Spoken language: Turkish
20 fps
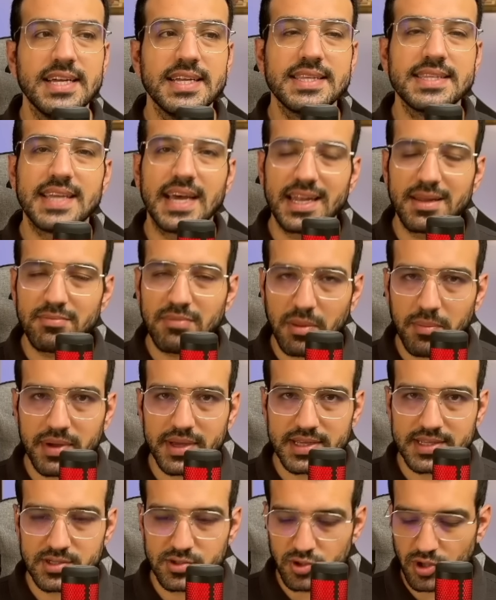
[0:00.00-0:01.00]
tanımlamak
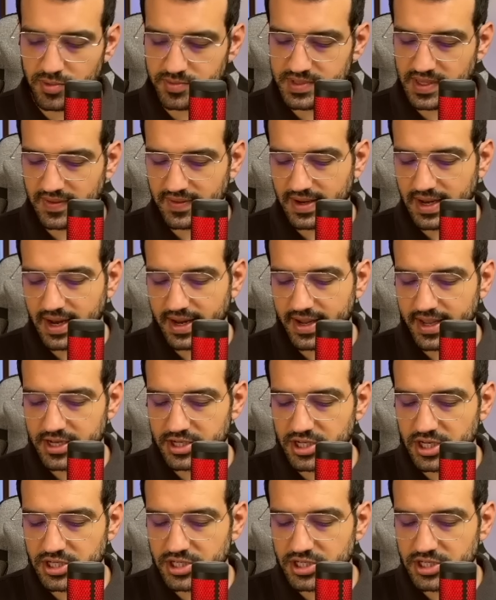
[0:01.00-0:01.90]
istiyorum sevgili arkadaşlar.